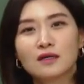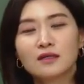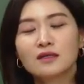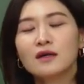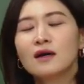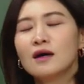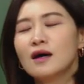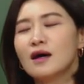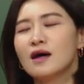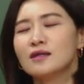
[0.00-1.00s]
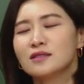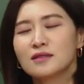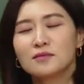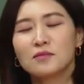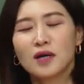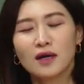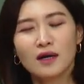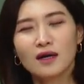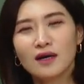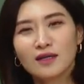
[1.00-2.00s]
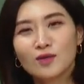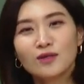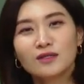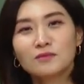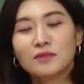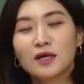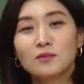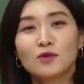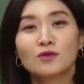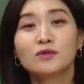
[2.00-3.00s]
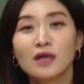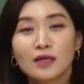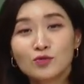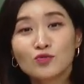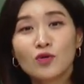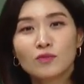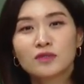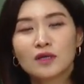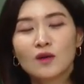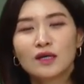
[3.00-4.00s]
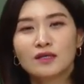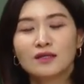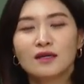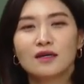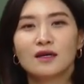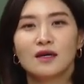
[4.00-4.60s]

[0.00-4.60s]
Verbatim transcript: 그러니까 지금 막 떨리는 마음을 어떻게 할 수가 없는 상황인데,